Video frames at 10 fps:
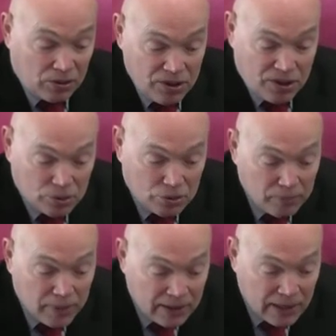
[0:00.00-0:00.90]
les sciences
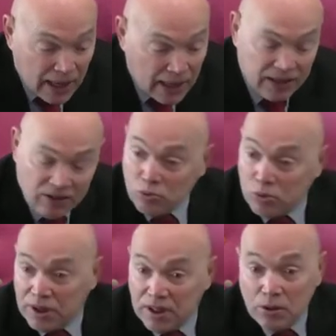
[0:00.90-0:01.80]
humaines arrivent
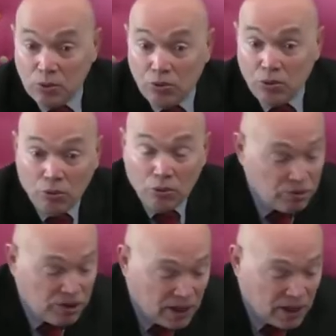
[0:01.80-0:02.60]
aussi aux,